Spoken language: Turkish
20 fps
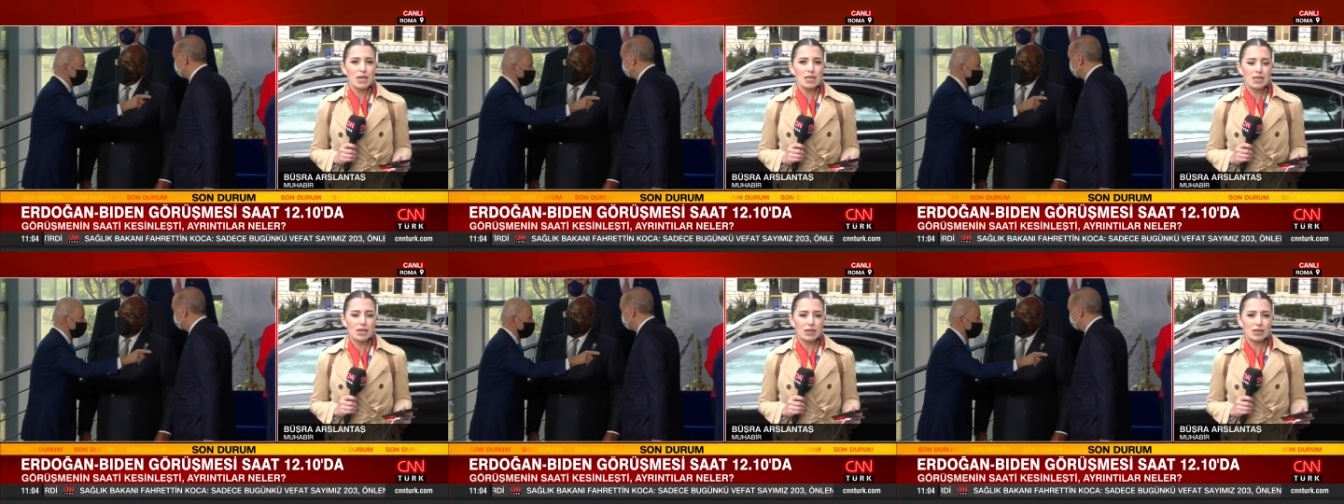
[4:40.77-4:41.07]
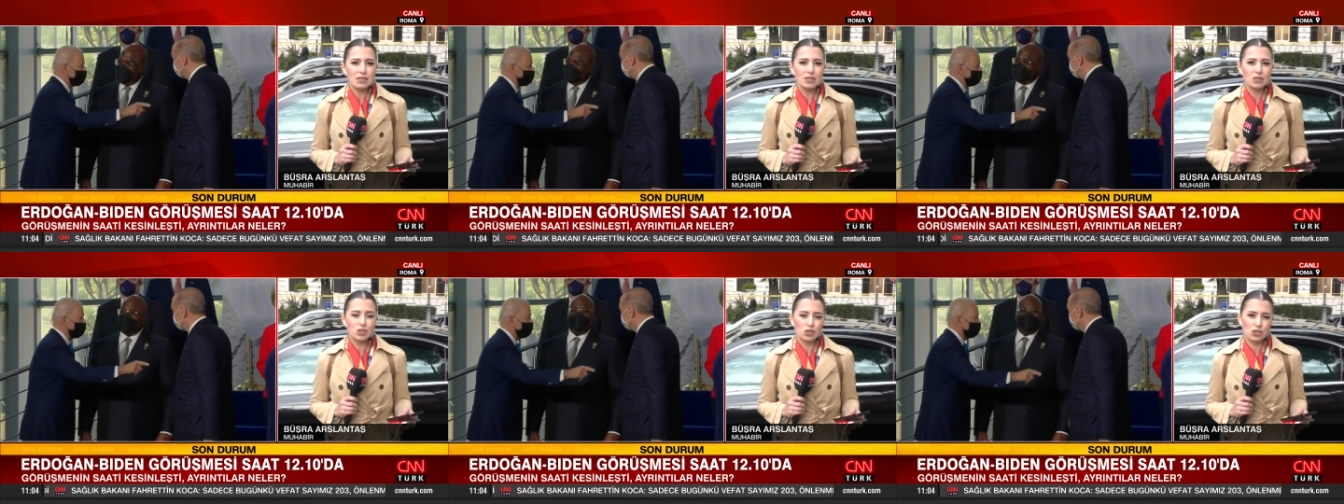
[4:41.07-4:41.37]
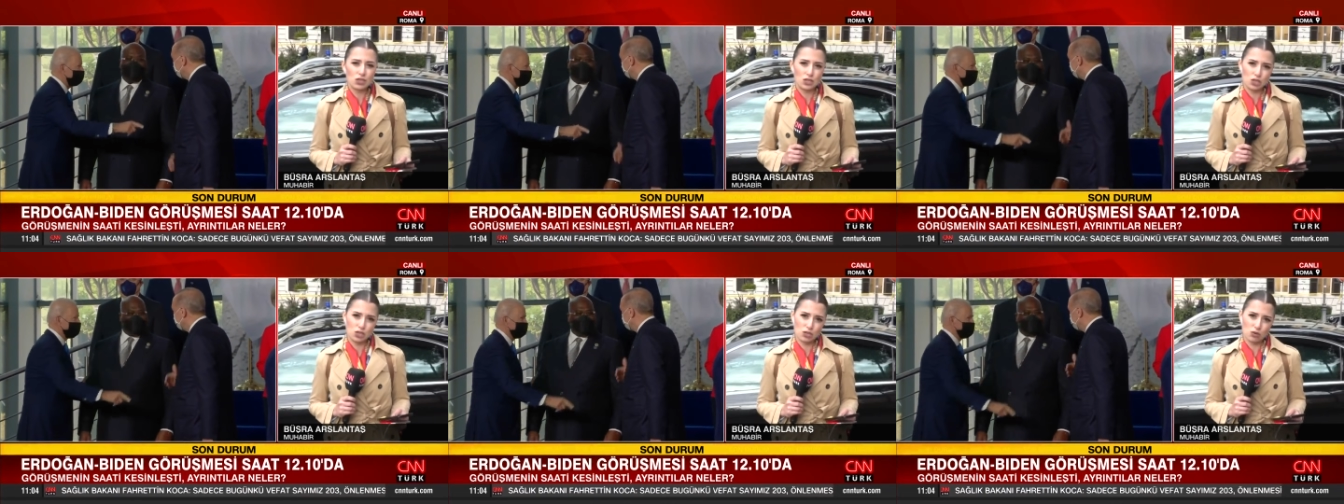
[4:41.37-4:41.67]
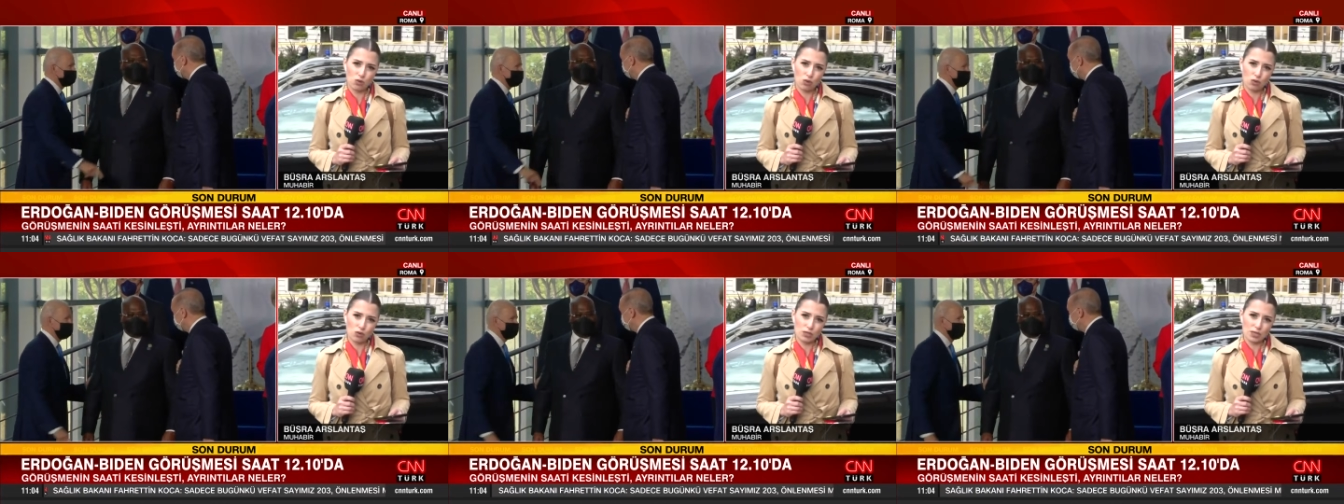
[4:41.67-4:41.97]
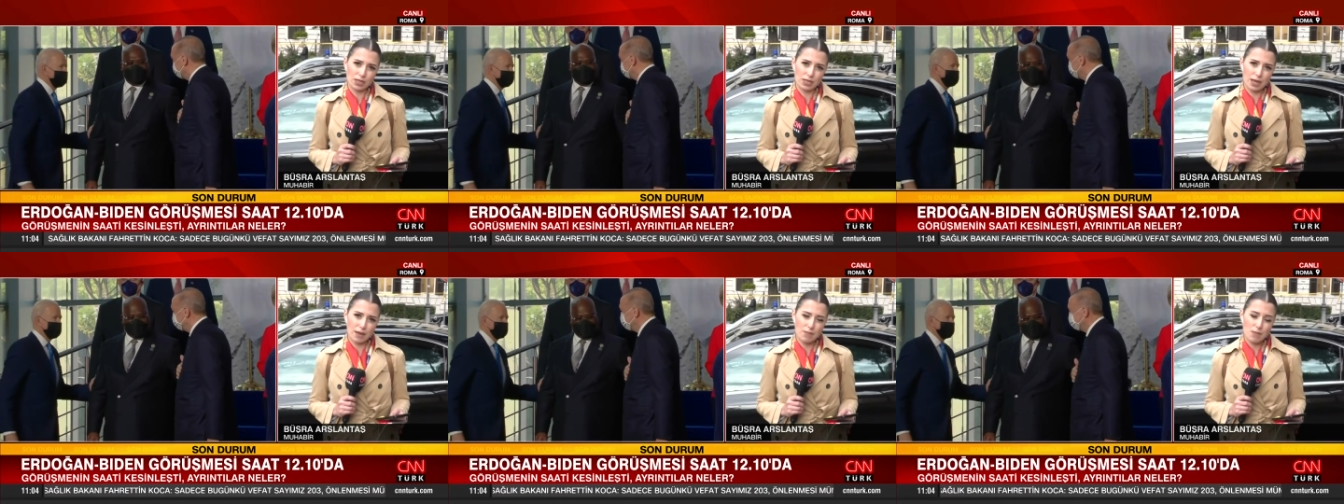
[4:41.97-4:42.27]
yakın ilişki içinde
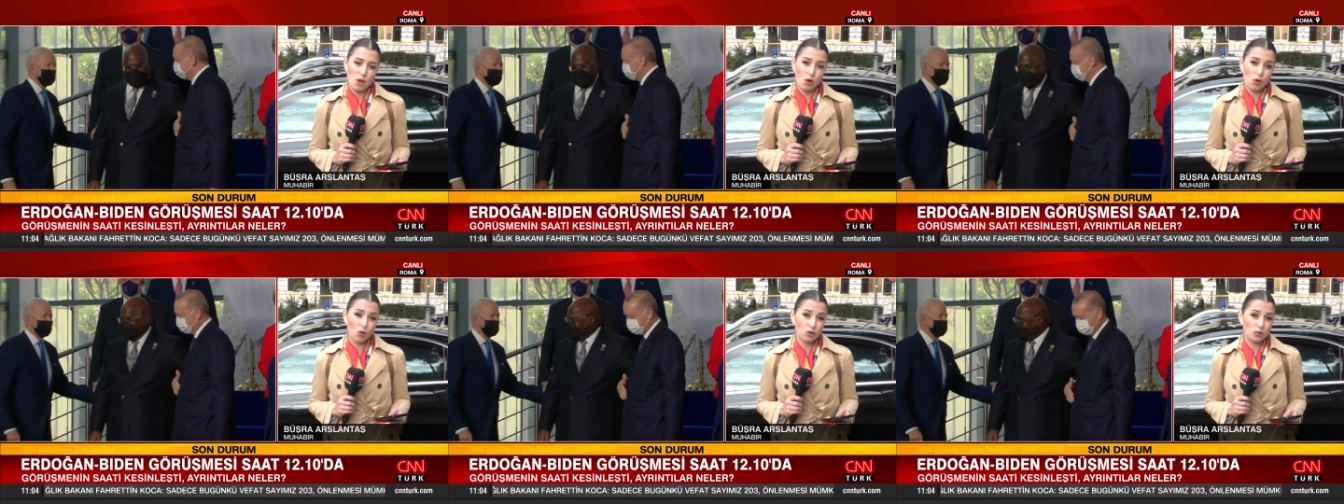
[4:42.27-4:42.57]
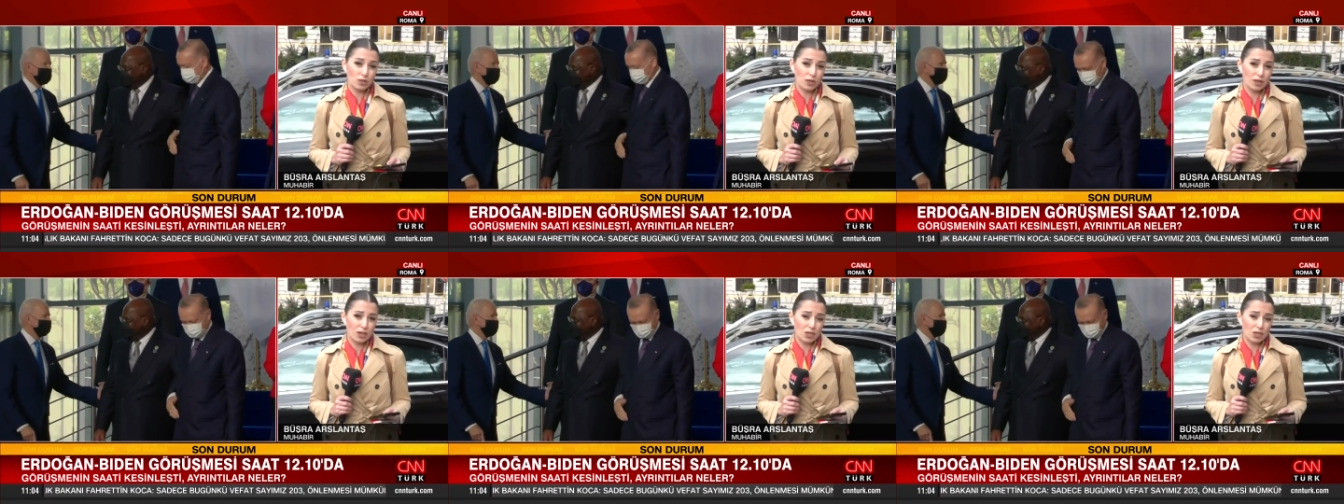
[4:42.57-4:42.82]
olsa da orada